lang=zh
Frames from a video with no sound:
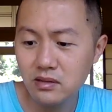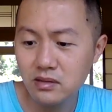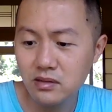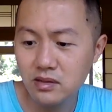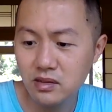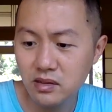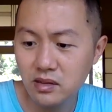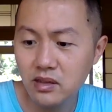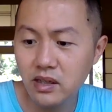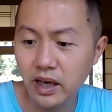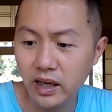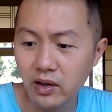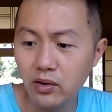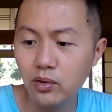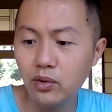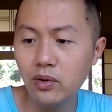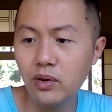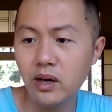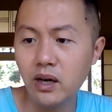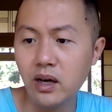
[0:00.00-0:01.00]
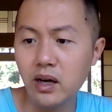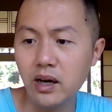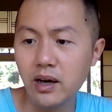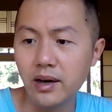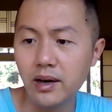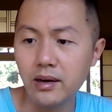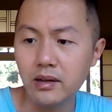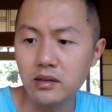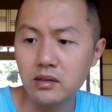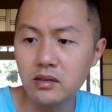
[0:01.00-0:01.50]
自给率
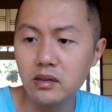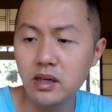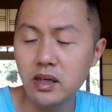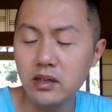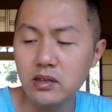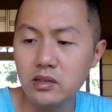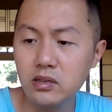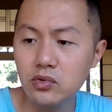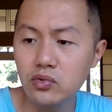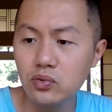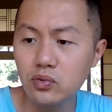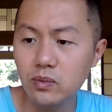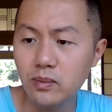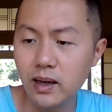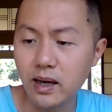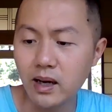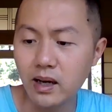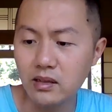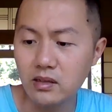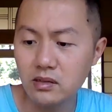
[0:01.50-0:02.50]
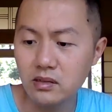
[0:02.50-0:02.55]
啊，自给自主嘛，